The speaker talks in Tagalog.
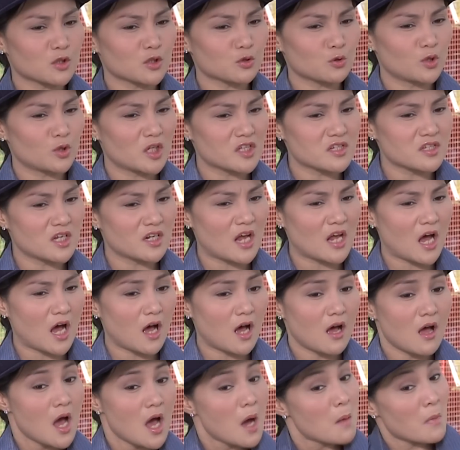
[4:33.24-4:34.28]
talaga yung tulad niya na
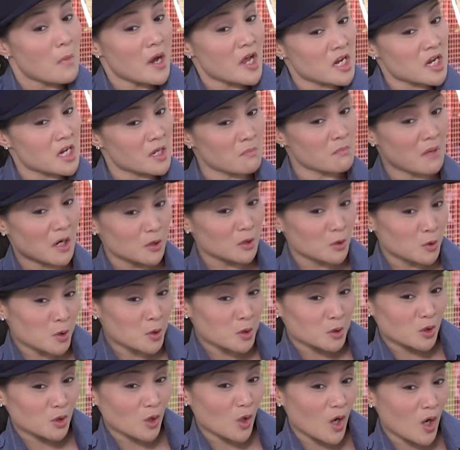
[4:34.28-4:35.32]
mahilig
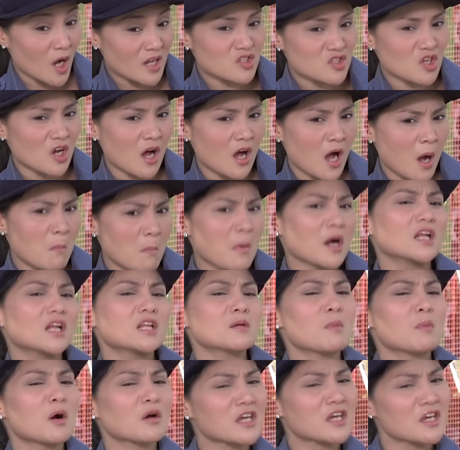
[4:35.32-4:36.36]
magluto at tsaka
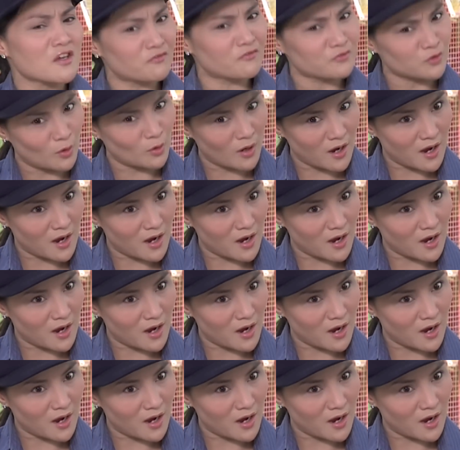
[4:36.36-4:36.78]
magaling mag-gift